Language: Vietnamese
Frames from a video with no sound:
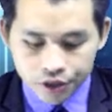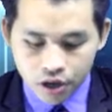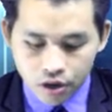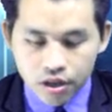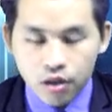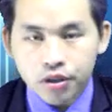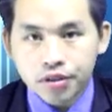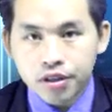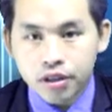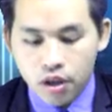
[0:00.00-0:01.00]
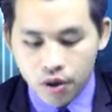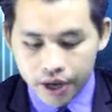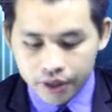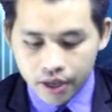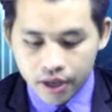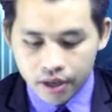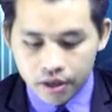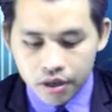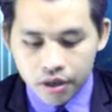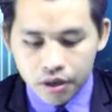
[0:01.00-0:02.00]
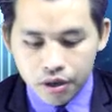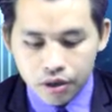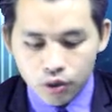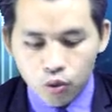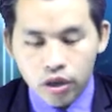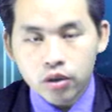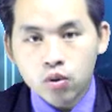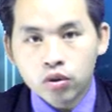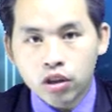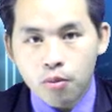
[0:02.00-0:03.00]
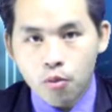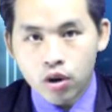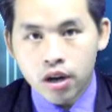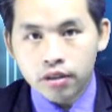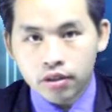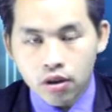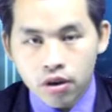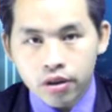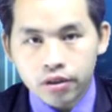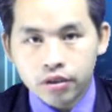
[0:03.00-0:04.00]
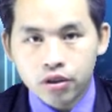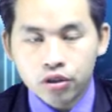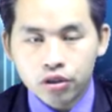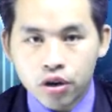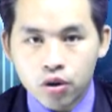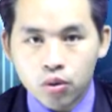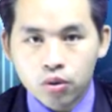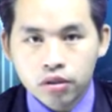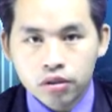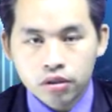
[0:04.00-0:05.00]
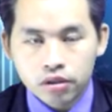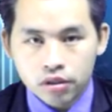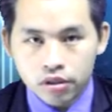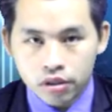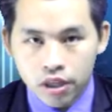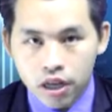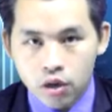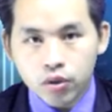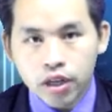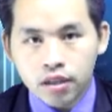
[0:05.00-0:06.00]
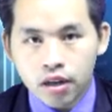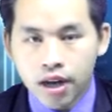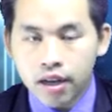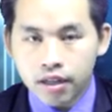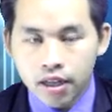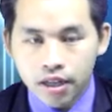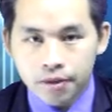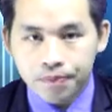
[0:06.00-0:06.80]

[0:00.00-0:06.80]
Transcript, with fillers: trào liều sáu xỉ nó tàu hải tìa nửa tù khăn của tàu một cỡ to nhớ trào tỷ lúc tế chờ ăn kít